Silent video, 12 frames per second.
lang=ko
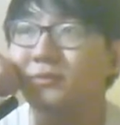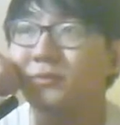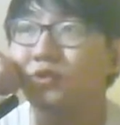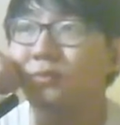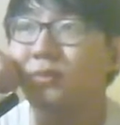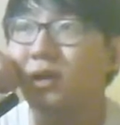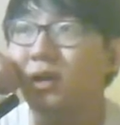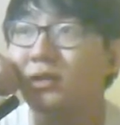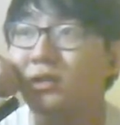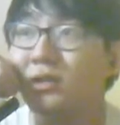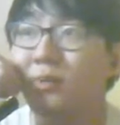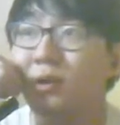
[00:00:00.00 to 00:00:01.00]
좀 막
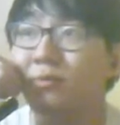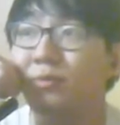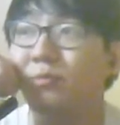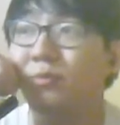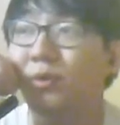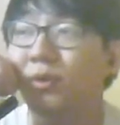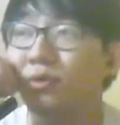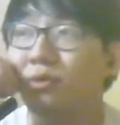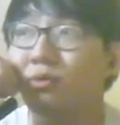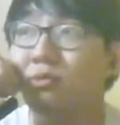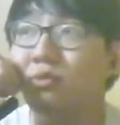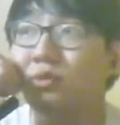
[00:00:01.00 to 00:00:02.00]
같이 막 몇 번
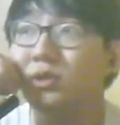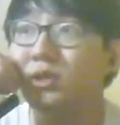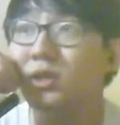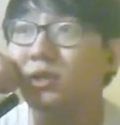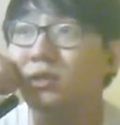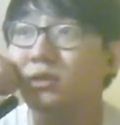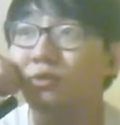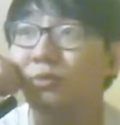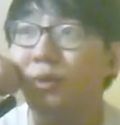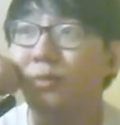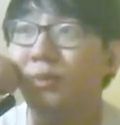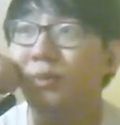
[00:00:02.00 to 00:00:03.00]
놀고 스케이트도
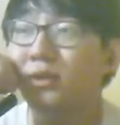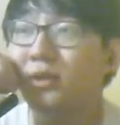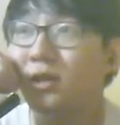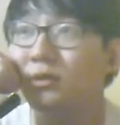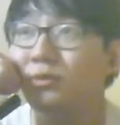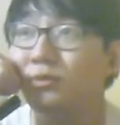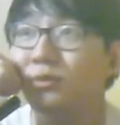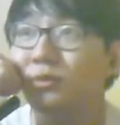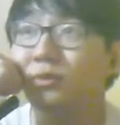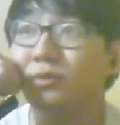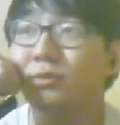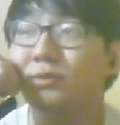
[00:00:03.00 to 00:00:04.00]
몇 번
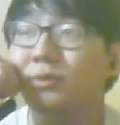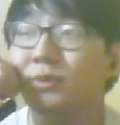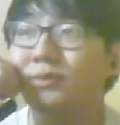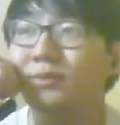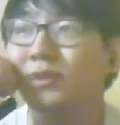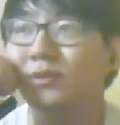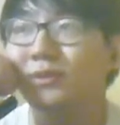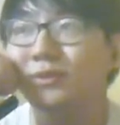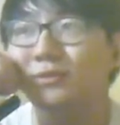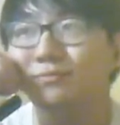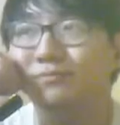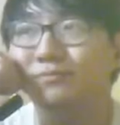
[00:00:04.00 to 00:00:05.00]
타고 뭐,
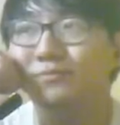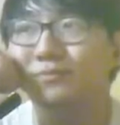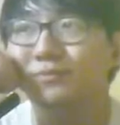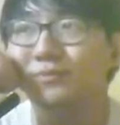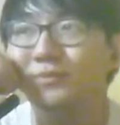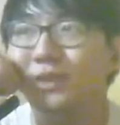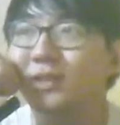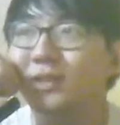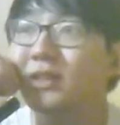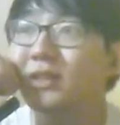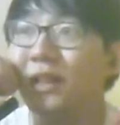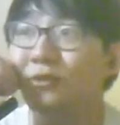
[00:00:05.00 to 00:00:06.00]
음
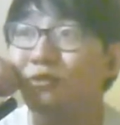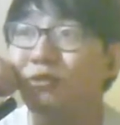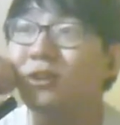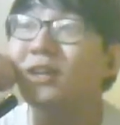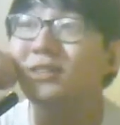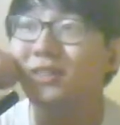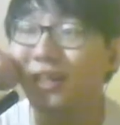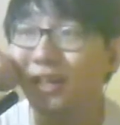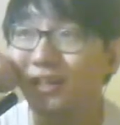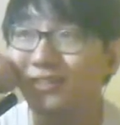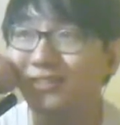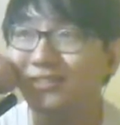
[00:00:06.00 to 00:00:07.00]
근데 단둘이 가진
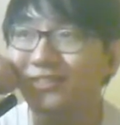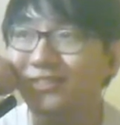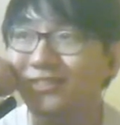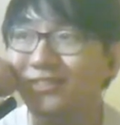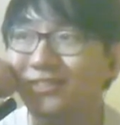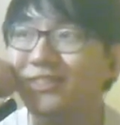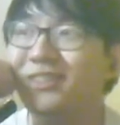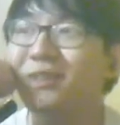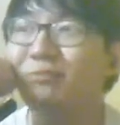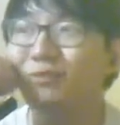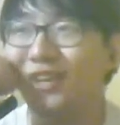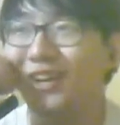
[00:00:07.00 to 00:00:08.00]
않았어. 그게
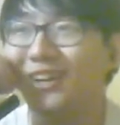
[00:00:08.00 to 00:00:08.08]
문제야.